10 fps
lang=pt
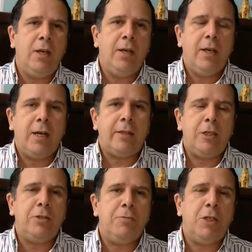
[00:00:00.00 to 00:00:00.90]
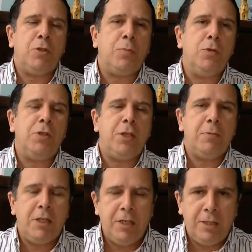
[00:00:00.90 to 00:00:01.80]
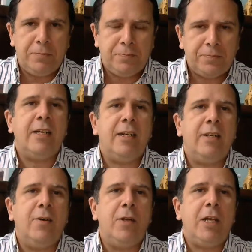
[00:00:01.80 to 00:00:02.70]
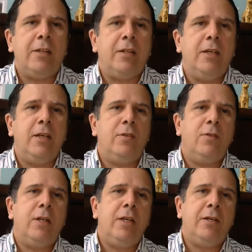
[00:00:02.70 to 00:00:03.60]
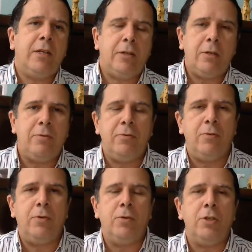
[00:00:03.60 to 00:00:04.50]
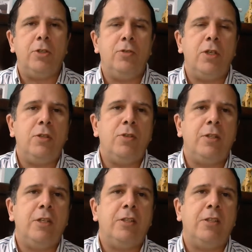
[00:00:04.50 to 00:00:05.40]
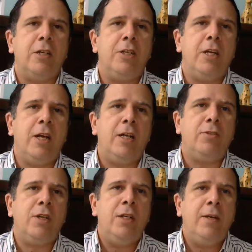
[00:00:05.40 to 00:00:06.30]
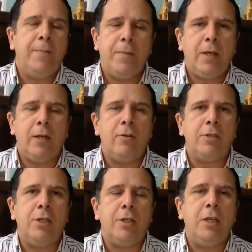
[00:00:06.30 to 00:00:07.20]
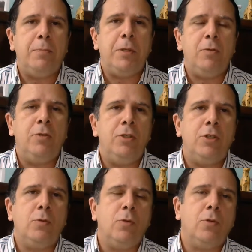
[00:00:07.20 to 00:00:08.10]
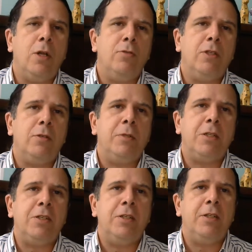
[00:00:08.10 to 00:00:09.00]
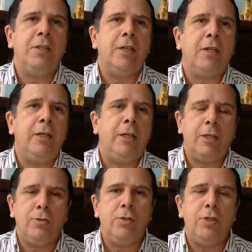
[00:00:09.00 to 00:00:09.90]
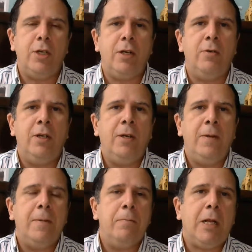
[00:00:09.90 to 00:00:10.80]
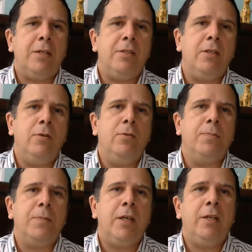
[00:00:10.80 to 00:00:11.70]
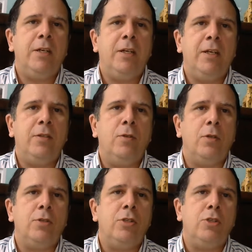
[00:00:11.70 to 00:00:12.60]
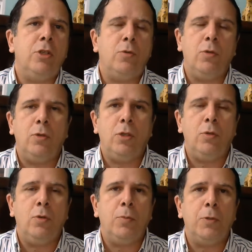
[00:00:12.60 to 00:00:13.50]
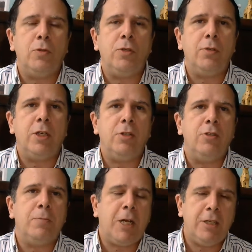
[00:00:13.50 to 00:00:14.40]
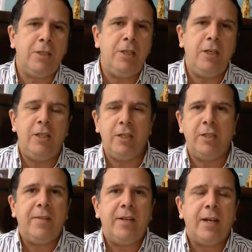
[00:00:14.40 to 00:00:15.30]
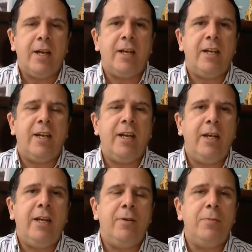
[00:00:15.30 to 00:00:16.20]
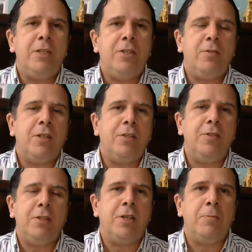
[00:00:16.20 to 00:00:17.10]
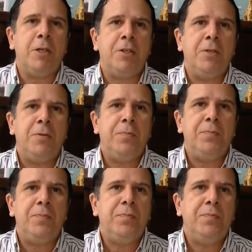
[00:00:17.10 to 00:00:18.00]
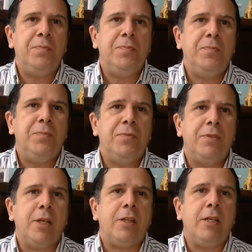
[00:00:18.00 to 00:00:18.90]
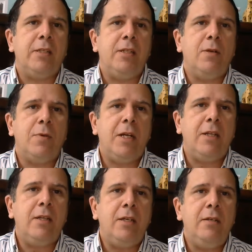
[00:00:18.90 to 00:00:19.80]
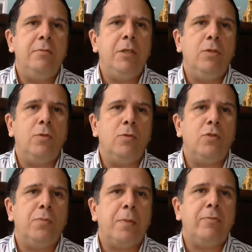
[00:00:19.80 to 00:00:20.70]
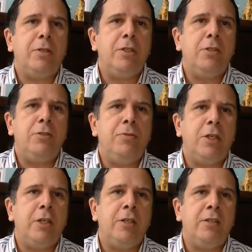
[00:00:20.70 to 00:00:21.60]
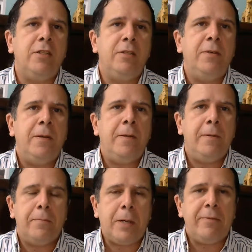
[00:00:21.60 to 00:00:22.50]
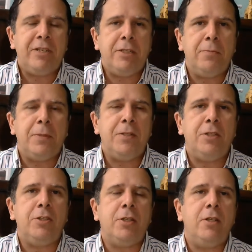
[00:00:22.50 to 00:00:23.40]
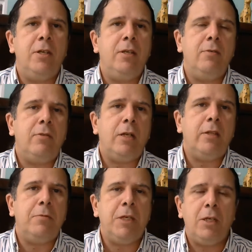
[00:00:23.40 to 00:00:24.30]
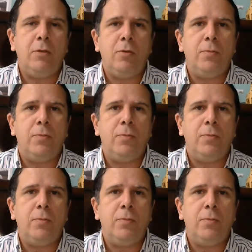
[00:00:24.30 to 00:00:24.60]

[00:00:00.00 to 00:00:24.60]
atendimentos por semana, orientando, né? Tenho hoje 280 estagiários né, na nossa equipe, no Instituto Olhos da Maçã e na Clínica Social Brasil, né, do nosso instituto e do Grupo dos Jungianos de Brasília. Cara, é uma situação extrema. Você tem 50 minutos para fazer a diferença, para fazer um paciente aderir a um tratamento